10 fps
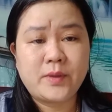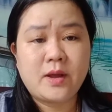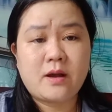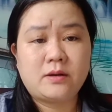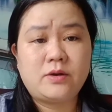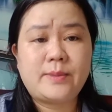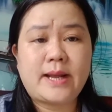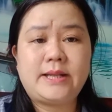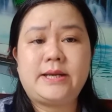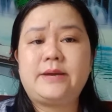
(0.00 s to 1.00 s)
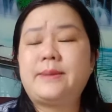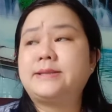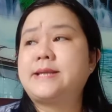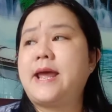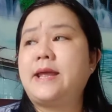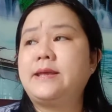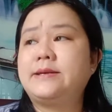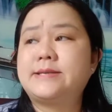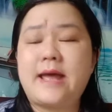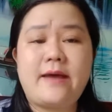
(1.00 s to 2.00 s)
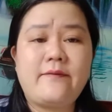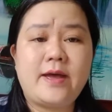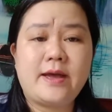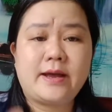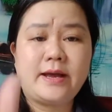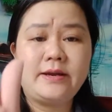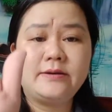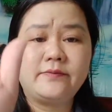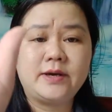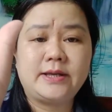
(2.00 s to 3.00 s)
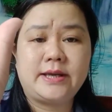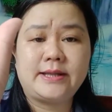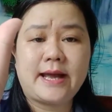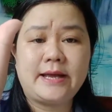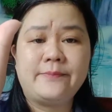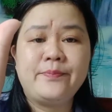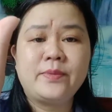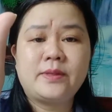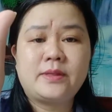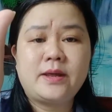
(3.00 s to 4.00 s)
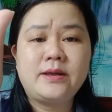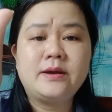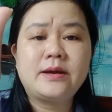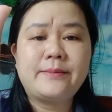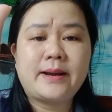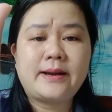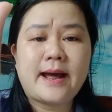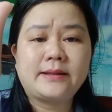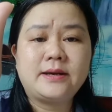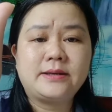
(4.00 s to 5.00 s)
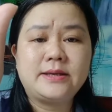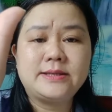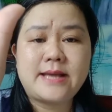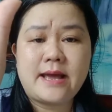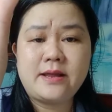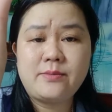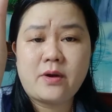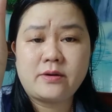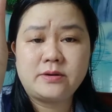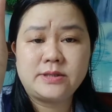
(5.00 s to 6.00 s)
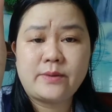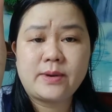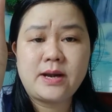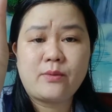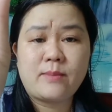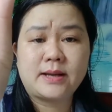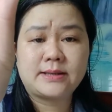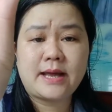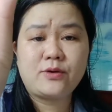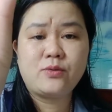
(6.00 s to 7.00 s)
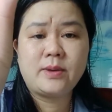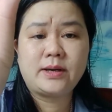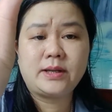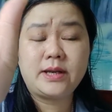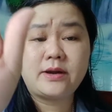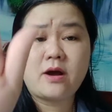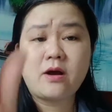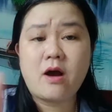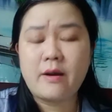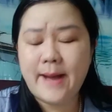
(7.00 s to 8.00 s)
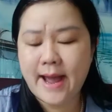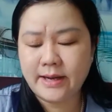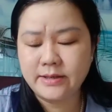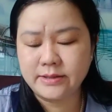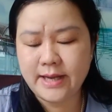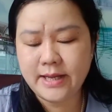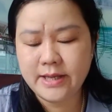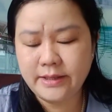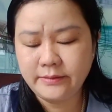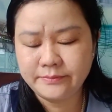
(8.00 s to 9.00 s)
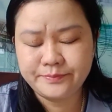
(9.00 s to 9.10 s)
còn hôm nay thì Kim Anh sẽ chia sẻ về cái đường vân chỉ tay thì như Kim Anh đã từng chia sẻ với mọi người trong cái lòng bàn tay của mình đó, thì nó có ba cái đường nét chính